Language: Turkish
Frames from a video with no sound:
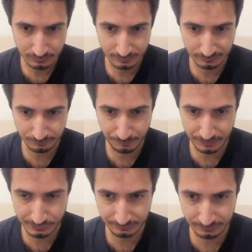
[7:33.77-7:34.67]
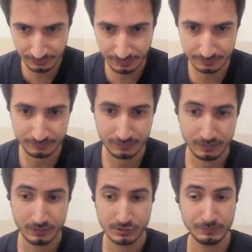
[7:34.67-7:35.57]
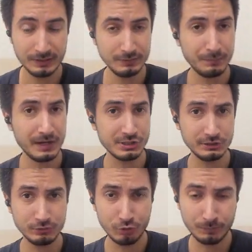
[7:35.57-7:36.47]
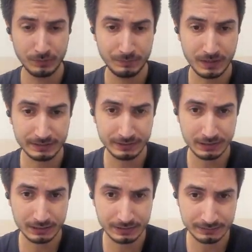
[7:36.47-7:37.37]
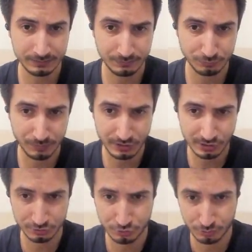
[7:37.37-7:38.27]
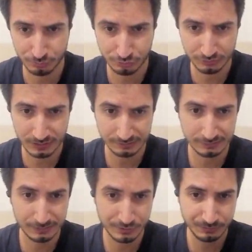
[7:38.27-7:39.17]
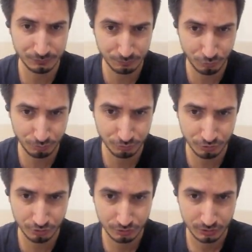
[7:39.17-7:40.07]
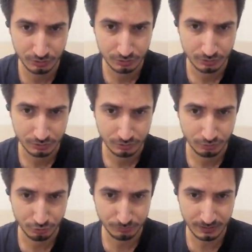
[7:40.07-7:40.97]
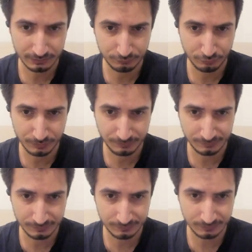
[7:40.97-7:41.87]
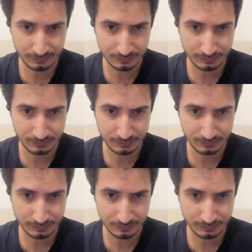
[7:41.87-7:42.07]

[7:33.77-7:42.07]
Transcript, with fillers: Resim parçası evet. Şimdi resim parçalarını toplayıp ana anahtarı bulmaya çalışıyormuşuz. Asıl amacımız buymuş. Yorumlarda söylemişsiniz.